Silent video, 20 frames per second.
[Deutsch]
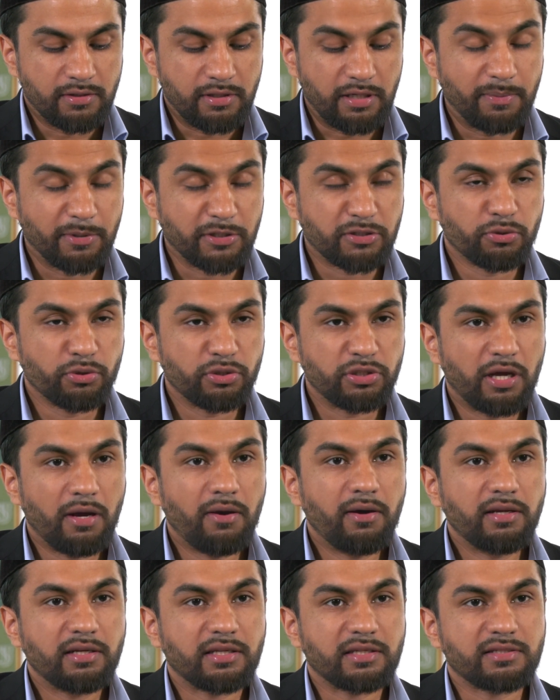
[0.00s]
Liebe
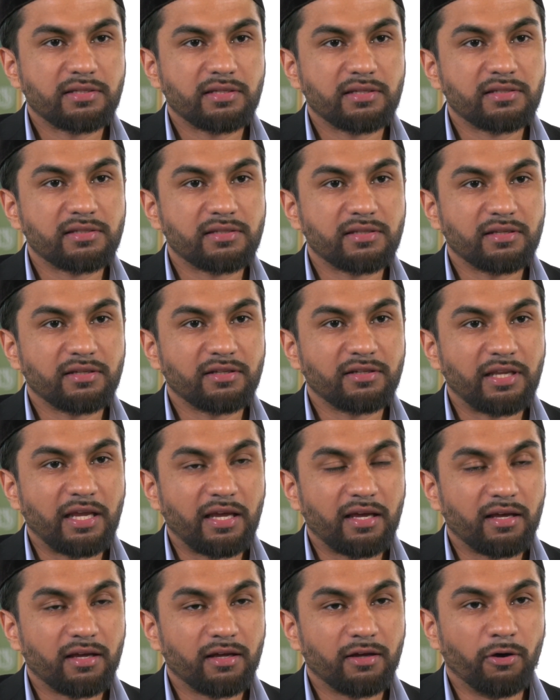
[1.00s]
Zuschauer, das ist
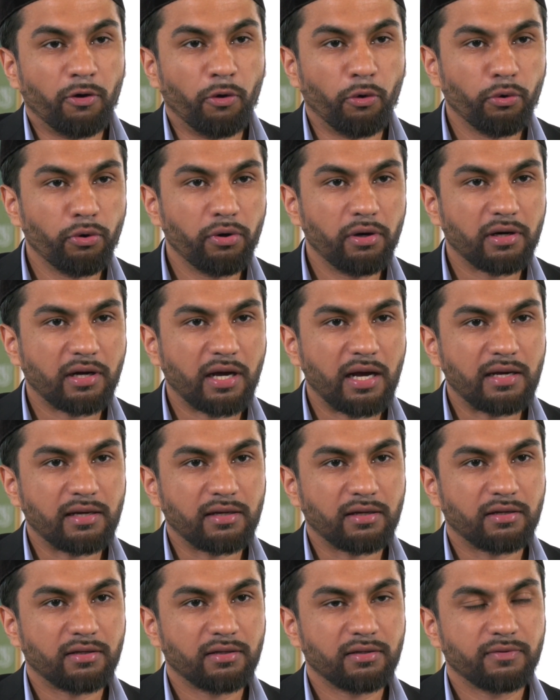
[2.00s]
der hohe
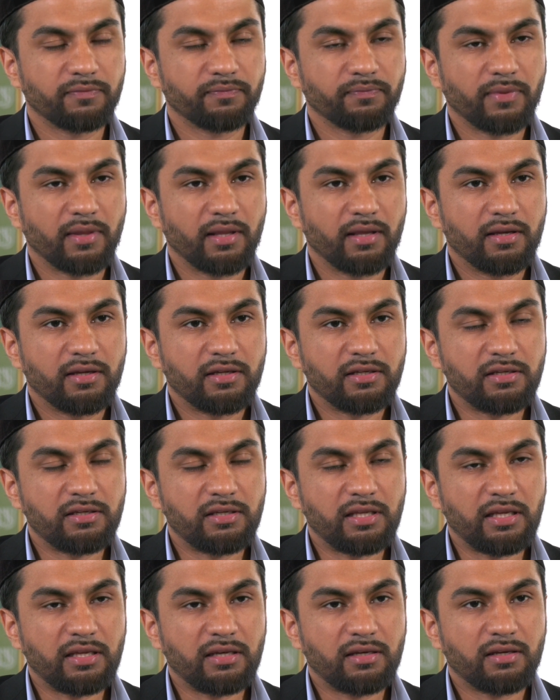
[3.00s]
Rang,
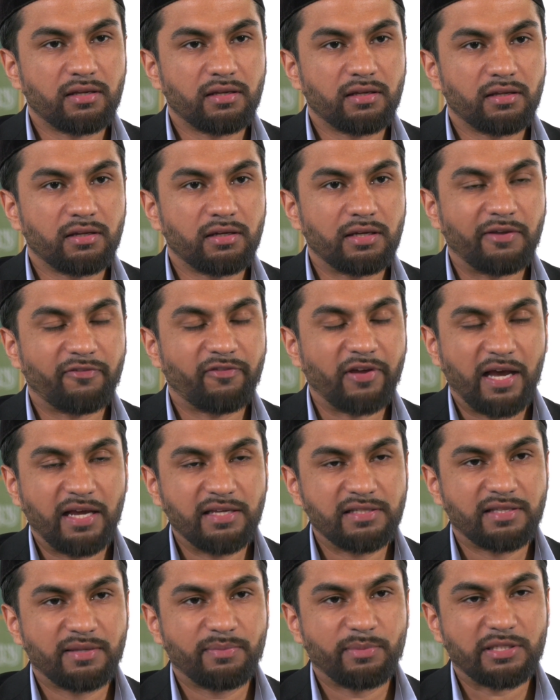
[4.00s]
den der
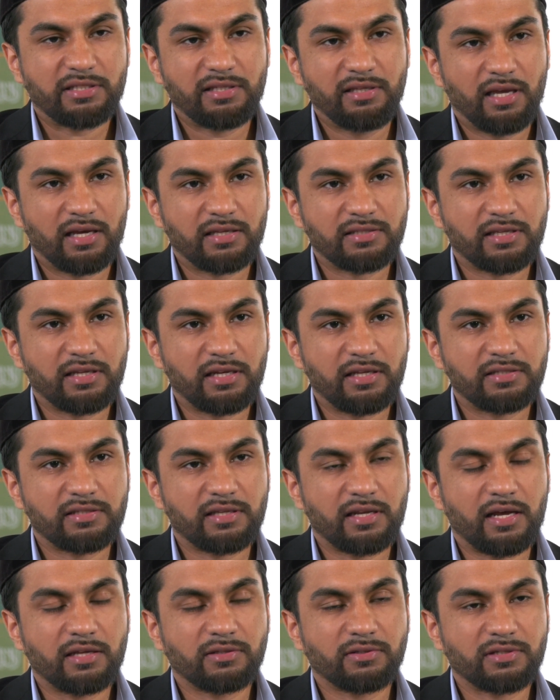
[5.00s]
verheißene Messias
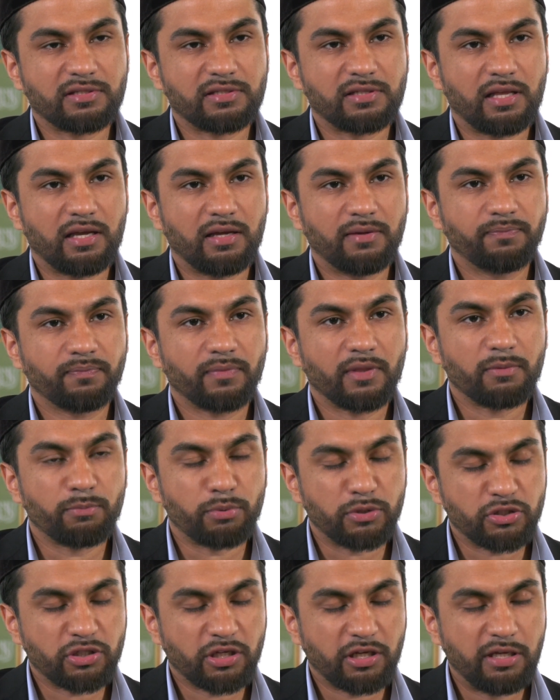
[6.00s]
salam,
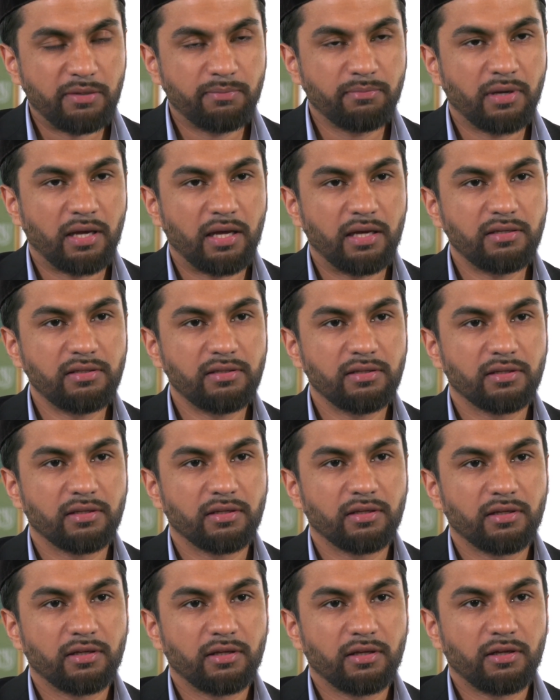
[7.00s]
beschrieben hat
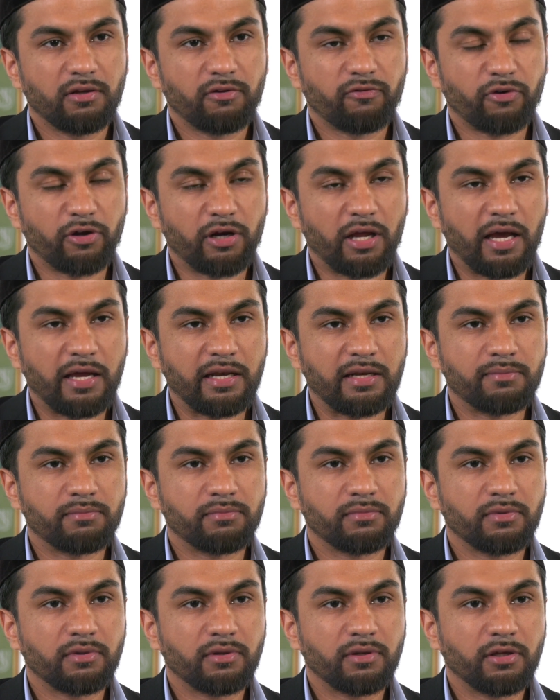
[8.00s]
von
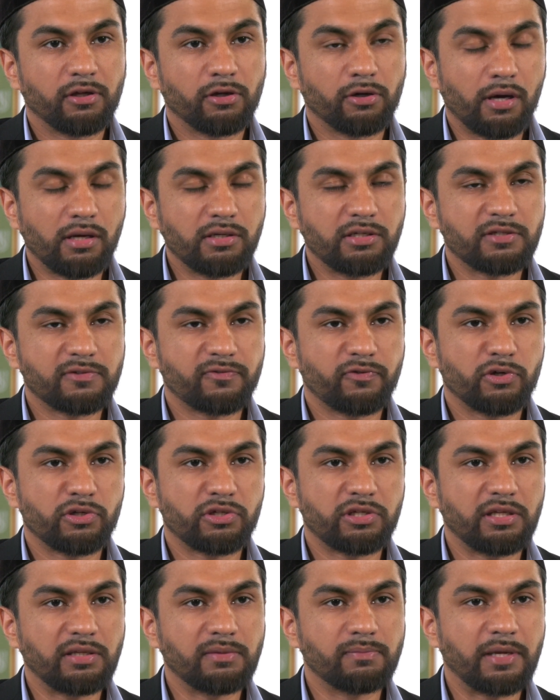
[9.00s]
einem
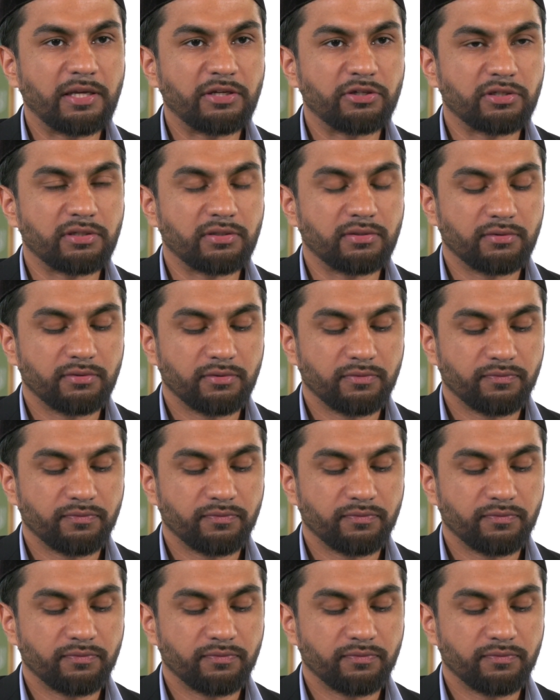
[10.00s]
gottesfürchtigen Menschen.